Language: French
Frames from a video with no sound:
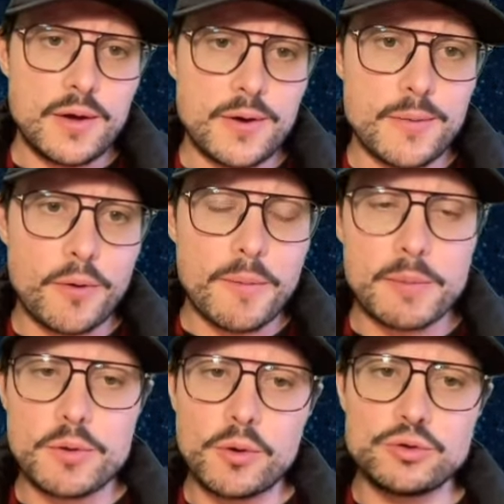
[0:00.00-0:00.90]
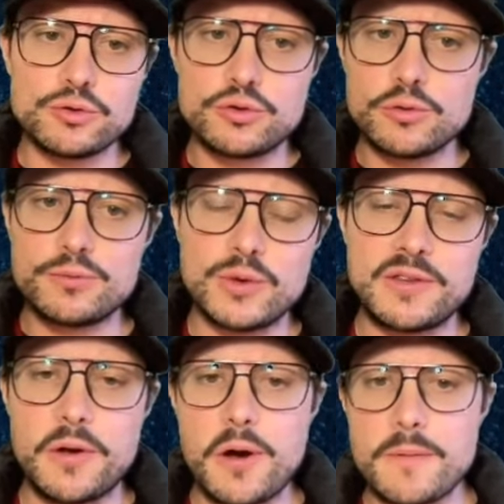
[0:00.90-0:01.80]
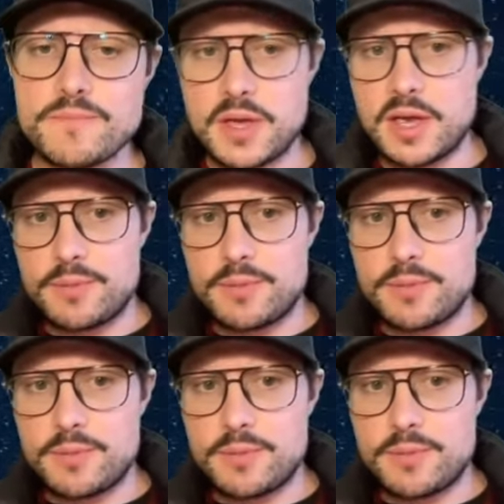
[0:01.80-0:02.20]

euh, probablement YouTube, Twitter et